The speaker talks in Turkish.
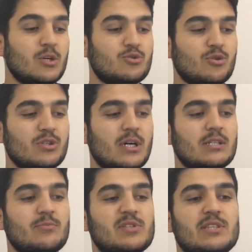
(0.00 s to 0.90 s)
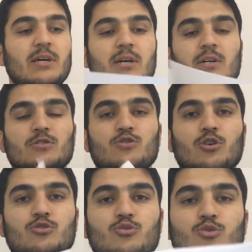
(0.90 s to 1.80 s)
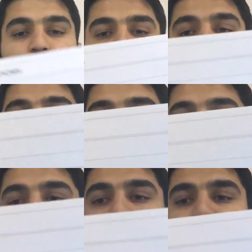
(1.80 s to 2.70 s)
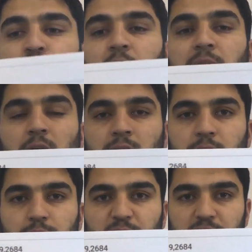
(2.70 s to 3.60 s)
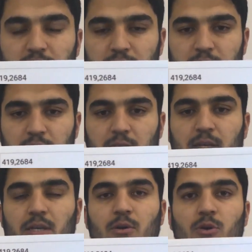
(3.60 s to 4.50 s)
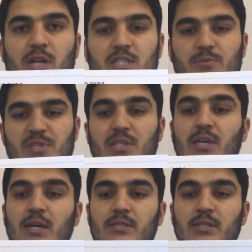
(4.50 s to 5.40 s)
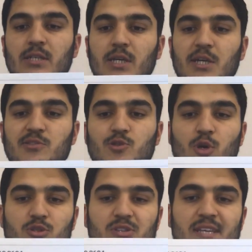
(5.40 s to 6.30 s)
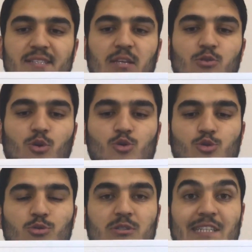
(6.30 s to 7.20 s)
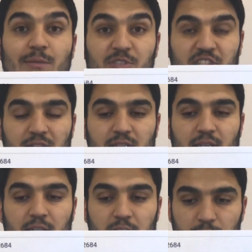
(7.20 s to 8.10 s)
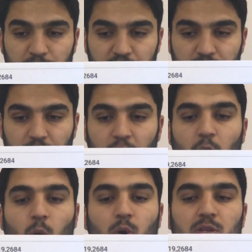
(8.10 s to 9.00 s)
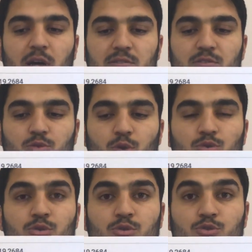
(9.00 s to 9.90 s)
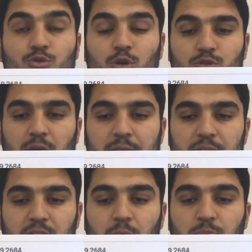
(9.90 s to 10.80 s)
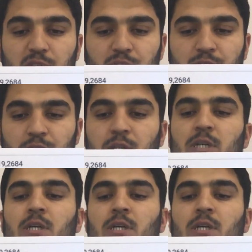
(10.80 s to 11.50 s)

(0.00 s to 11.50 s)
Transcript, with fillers: Son kağıdımızda 419 alan bir e, öğrencimizin kağıdı 4.89'luk dilim içerisine girmiş. 16 doğru 4 yanlış yapmış.